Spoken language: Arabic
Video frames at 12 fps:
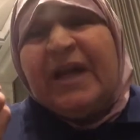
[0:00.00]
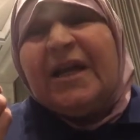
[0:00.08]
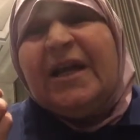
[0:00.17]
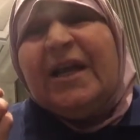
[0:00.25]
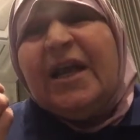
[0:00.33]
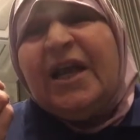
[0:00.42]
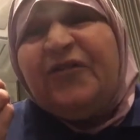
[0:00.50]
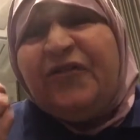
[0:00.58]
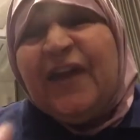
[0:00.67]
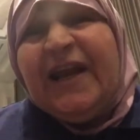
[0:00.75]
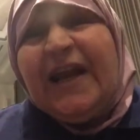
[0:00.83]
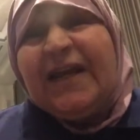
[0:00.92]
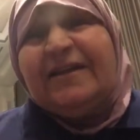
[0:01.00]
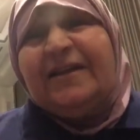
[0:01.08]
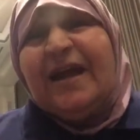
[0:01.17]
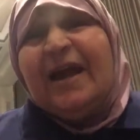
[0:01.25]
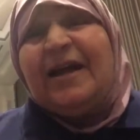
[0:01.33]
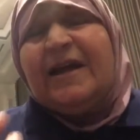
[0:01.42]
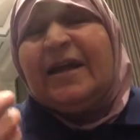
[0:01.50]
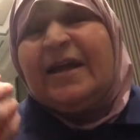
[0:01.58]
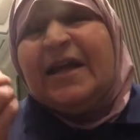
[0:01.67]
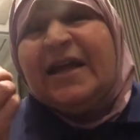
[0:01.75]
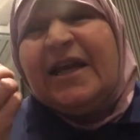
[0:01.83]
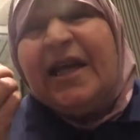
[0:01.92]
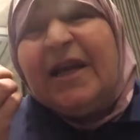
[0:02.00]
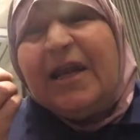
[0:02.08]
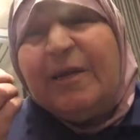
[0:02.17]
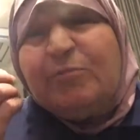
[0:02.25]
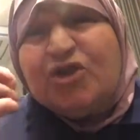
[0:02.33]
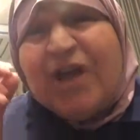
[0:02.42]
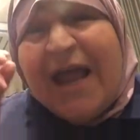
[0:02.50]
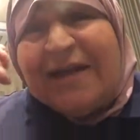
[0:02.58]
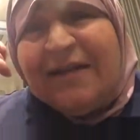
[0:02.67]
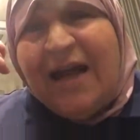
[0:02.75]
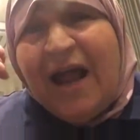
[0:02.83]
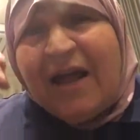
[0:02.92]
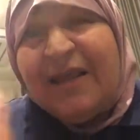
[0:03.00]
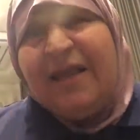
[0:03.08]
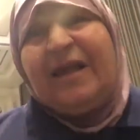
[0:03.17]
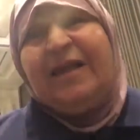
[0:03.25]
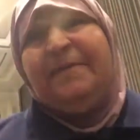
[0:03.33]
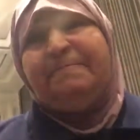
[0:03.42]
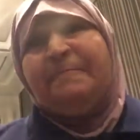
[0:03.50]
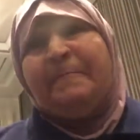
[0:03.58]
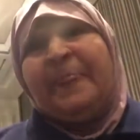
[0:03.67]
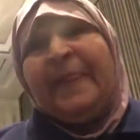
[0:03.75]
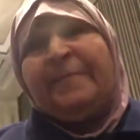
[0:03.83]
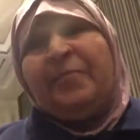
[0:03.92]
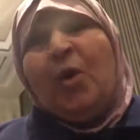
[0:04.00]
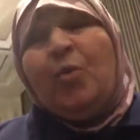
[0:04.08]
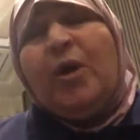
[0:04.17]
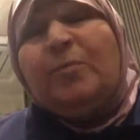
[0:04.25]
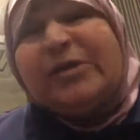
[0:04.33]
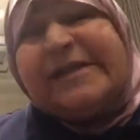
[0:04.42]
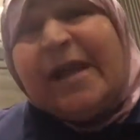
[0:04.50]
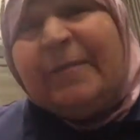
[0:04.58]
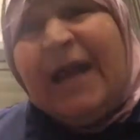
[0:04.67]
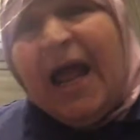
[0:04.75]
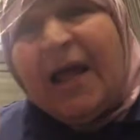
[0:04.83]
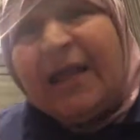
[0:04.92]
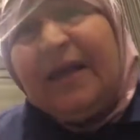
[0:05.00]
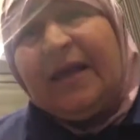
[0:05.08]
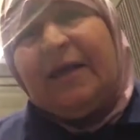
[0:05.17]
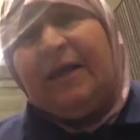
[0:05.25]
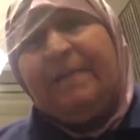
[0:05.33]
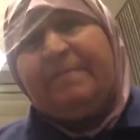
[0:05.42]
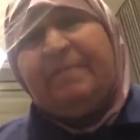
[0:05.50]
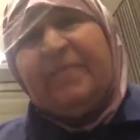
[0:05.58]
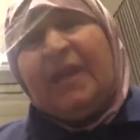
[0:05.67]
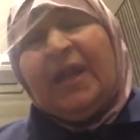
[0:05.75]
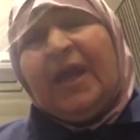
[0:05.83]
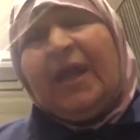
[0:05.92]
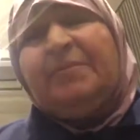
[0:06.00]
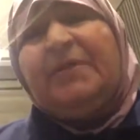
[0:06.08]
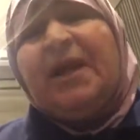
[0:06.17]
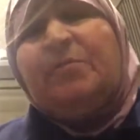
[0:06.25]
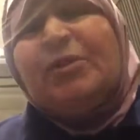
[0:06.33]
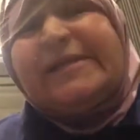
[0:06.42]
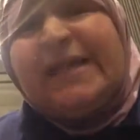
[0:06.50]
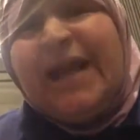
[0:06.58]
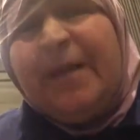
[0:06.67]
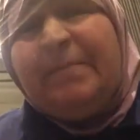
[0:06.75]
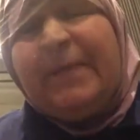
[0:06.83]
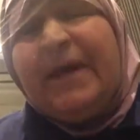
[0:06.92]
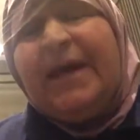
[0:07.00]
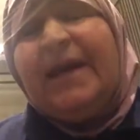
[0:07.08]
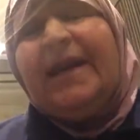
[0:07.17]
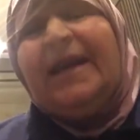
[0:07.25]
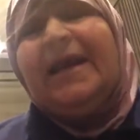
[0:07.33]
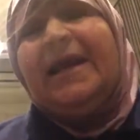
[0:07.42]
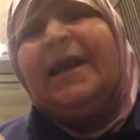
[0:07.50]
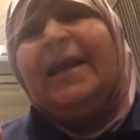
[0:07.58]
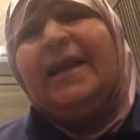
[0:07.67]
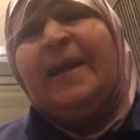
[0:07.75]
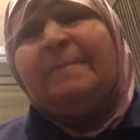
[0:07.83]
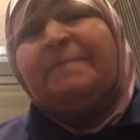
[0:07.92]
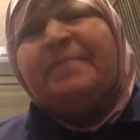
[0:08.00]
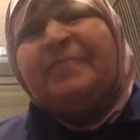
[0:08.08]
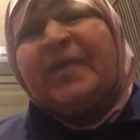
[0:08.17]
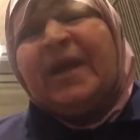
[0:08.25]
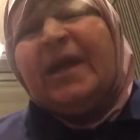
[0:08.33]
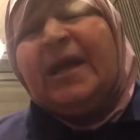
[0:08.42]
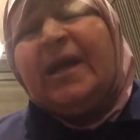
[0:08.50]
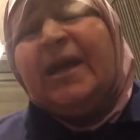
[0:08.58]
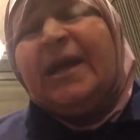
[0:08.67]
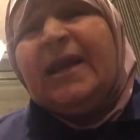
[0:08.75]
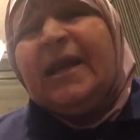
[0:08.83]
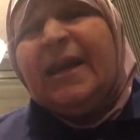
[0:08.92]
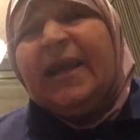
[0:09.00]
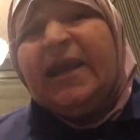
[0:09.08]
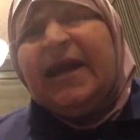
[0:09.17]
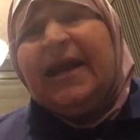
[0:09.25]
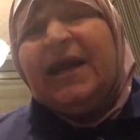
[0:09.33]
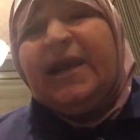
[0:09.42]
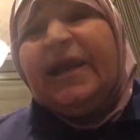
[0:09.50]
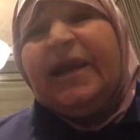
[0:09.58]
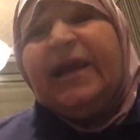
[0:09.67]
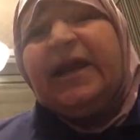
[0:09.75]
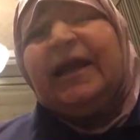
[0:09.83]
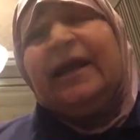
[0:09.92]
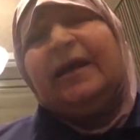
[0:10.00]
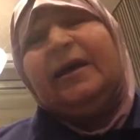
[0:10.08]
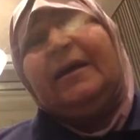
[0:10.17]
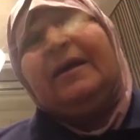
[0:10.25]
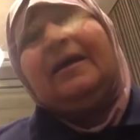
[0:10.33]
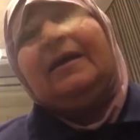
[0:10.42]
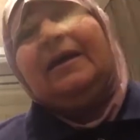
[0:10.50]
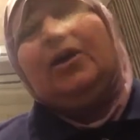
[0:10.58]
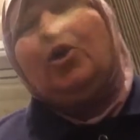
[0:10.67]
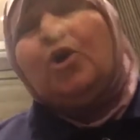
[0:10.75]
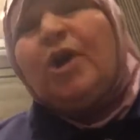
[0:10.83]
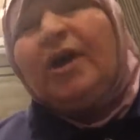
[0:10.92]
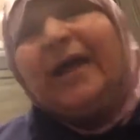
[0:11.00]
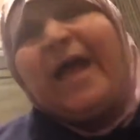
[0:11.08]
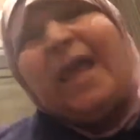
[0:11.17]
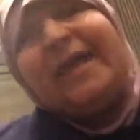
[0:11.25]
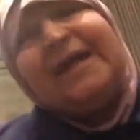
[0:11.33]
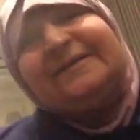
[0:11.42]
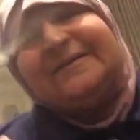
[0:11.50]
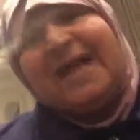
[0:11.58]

ال ال فعلا المجاهد الحقيقي والمسلم الحقيقي من المسلم اللي اللي اللي, اللي له غايات